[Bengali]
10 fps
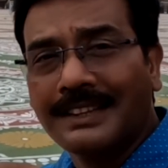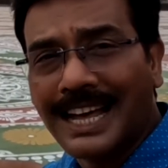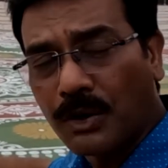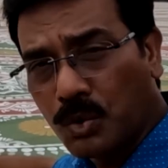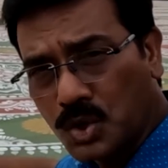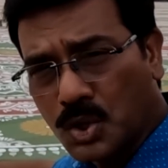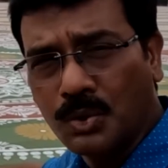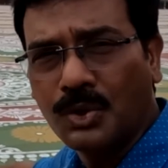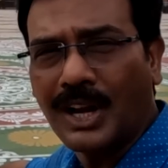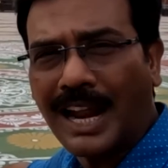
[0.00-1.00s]
দারুণ
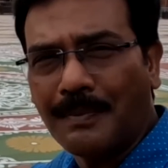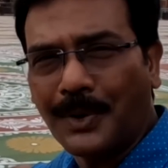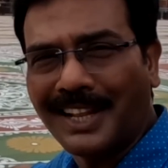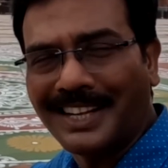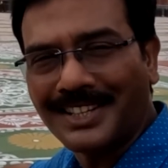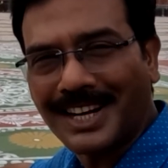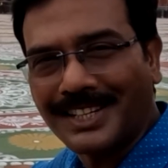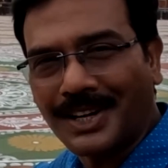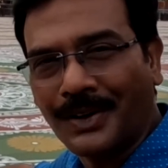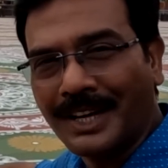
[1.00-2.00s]
সুন্দর আলপনা দিয়ে
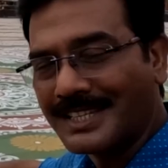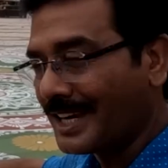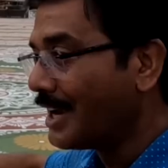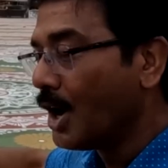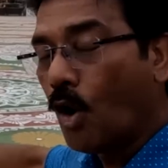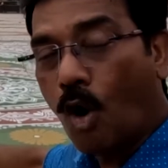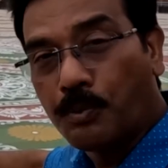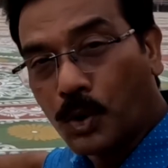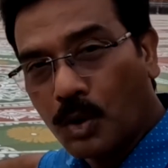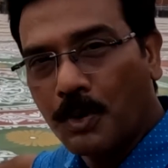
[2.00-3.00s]
সাজানো হয়েছে
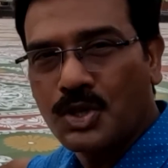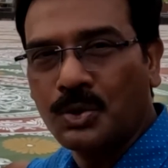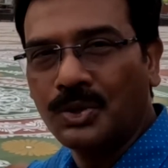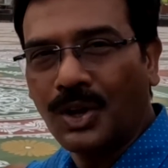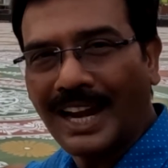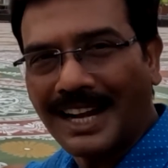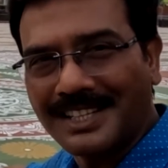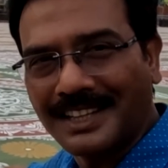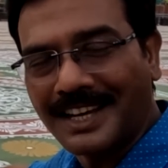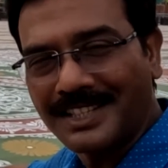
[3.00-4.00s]
অপূর্ব সুন্দর
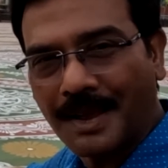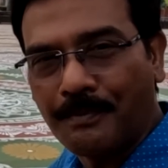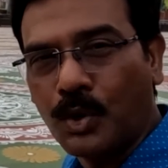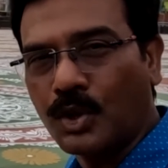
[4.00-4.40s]
লাগছে দেখতে পুরো